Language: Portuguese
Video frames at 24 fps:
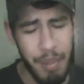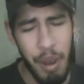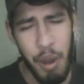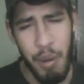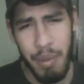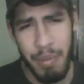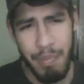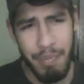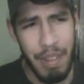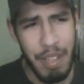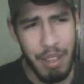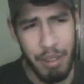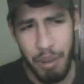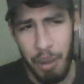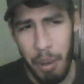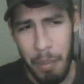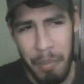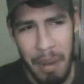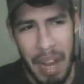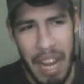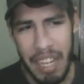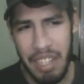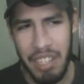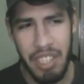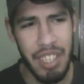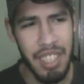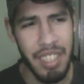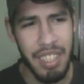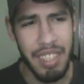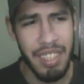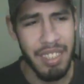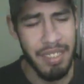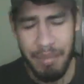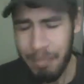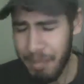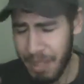Oh, é tomate,
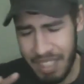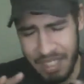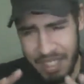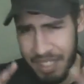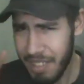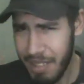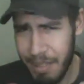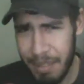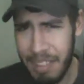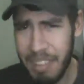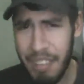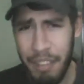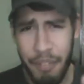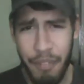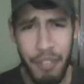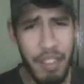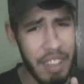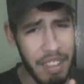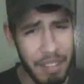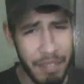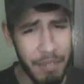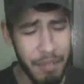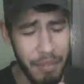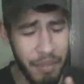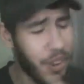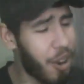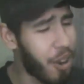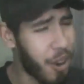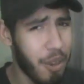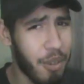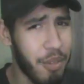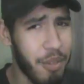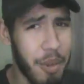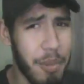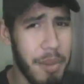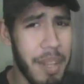né? mas, mas enfim,
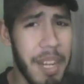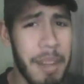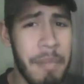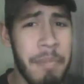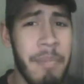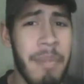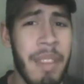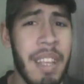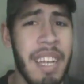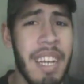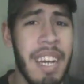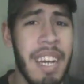foco, vamos lá.